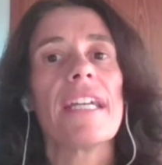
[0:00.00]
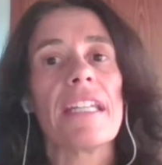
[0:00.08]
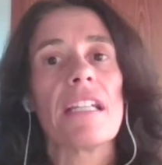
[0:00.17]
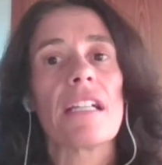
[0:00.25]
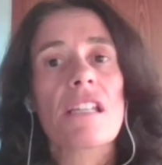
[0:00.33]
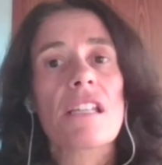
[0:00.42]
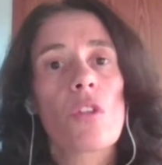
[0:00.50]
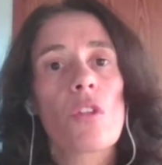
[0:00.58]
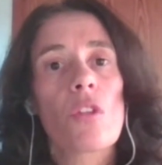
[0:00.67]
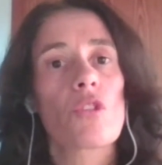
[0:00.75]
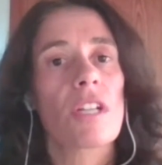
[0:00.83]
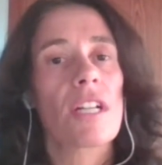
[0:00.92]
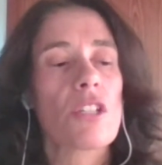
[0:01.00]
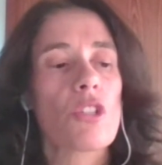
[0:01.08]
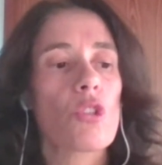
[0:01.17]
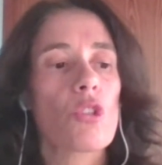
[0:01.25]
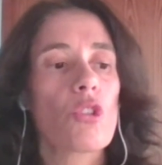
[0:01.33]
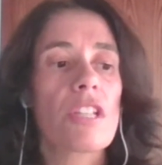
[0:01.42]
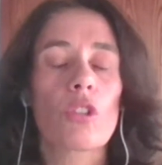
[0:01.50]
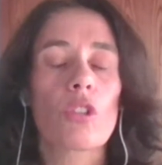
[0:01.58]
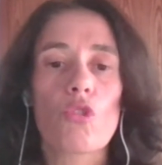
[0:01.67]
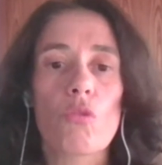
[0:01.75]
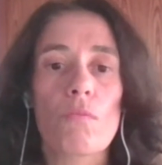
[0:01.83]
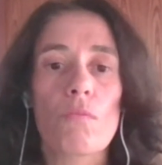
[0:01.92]
En el resto de los casos, si el
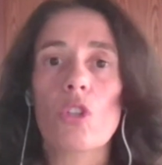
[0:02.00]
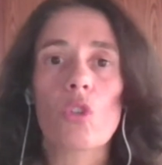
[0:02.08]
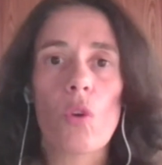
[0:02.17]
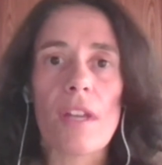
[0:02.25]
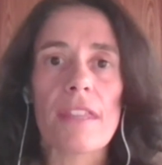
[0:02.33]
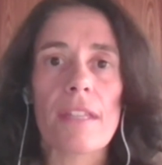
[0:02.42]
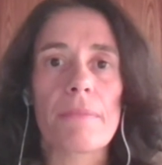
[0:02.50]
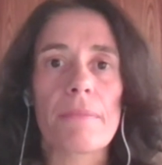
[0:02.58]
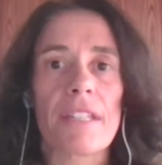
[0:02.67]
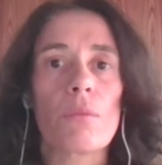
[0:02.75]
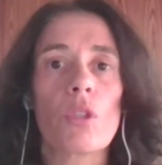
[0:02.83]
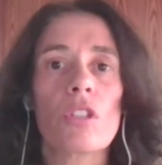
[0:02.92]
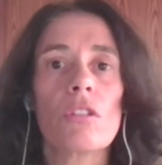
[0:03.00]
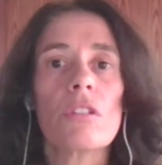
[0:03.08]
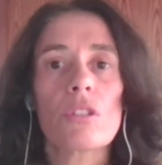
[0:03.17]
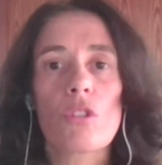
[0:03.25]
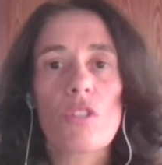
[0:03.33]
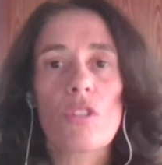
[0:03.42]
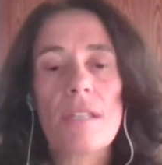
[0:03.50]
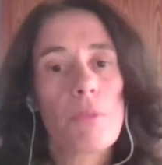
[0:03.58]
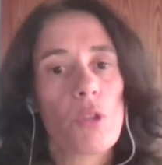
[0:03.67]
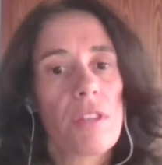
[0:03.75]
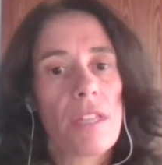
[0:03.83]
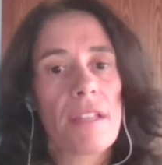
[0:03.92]
consumidor no acepta el bono, entonces se
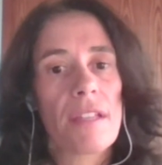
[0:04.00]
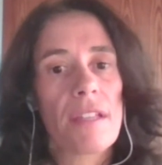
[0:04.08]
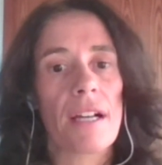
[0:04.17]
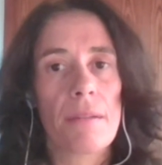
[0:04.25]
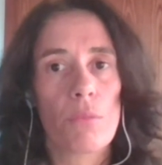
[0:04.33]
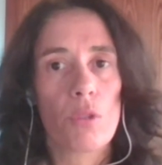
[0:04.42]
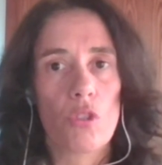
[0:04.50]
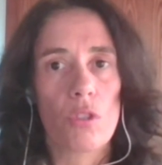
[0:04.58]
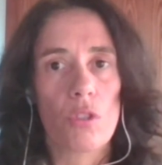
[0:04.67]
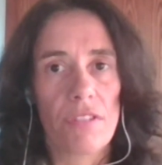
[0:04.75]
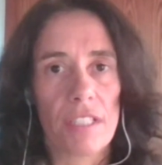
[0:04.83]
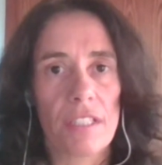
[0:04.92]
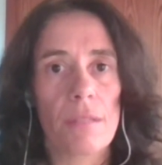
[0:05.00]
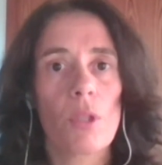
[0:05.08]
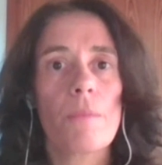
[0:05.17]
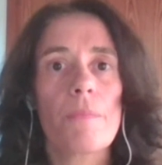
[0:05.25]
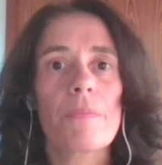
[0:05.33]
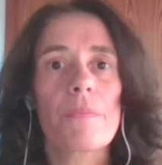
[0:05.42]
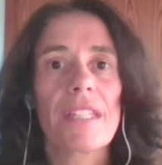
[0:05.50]
procederá al reembolso en efectivo.